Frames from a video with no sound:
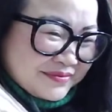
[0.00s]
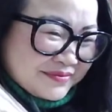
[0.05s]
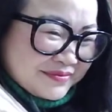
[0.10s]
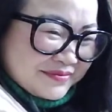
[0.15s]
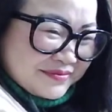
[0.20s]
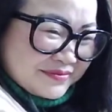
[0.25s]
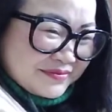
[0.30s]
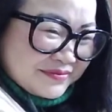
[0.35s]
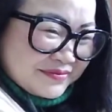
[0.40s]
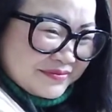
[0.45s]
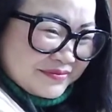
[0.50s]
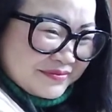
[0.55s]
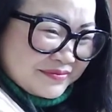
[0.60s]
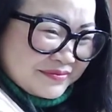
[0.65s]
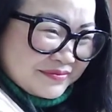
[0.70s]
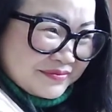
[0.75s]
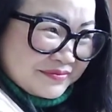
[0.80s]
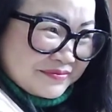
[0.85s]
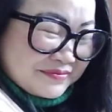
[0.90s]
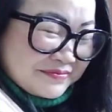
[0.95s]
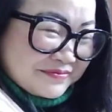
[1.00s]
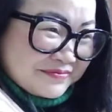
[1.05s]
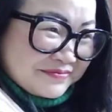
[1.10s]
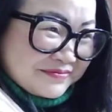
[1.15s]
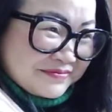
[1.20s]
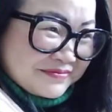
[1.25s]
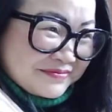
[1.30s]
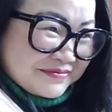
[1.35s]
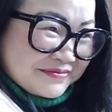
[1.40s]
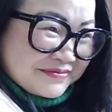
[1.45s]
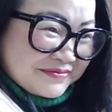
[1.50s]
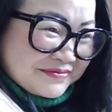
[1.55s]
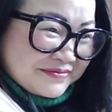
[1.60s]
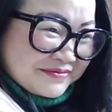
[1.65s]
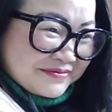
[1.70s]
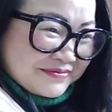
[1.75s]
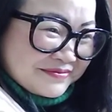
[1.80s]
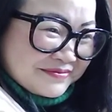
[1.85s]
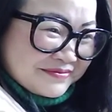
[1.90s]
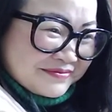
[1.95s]
就是慢
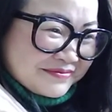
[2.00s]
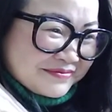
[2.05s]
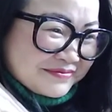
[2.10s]
慢，